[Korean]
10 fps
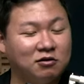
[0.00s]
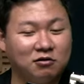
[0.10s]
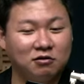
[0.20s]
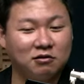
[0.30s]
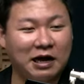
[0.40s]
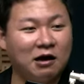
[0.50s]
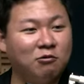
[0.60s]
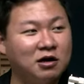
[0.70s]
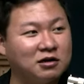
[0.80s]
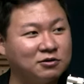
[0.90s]
어
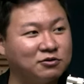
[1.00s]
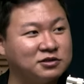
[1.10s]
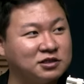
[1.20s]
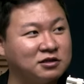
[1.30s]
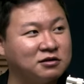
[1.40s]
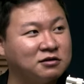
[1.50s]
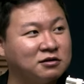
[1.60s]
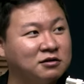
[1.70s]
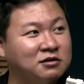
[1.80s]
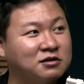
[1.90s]
강화라든지
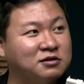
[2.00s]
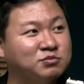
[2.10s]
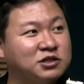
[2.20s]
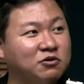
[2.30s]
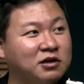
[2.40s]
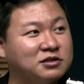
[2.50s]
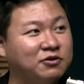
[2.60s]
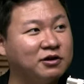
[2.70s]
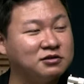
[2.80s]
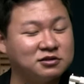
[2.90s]

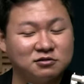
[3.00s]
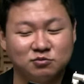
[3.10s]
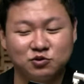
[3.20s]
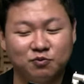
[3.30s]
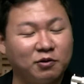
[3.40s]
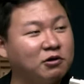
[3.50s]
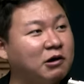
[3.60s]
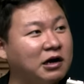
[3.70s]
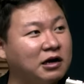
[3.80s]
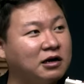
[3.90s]
금정에서의 지금 좀
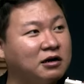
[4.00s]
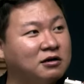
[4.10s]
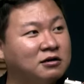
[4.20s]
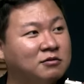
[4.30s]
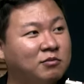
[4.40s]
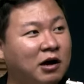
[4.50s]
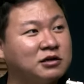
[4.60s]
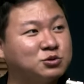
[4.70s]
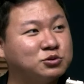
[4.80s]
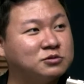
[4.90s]
변화가
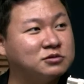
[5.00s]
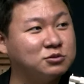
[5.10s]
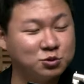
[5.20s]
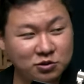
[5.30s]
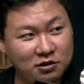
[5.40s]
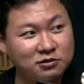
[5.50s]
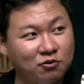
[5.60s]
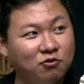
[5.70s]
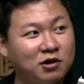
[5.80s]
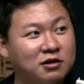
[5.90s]
많이 두, 눈에
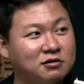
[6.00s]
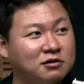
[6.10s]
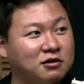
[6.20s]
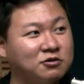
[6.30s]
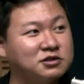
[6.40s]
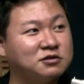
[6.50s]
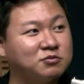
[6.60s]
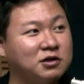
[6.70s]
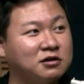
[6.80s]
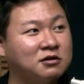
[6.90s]
들어오게 되는 게
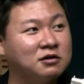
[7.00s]
현실입니다.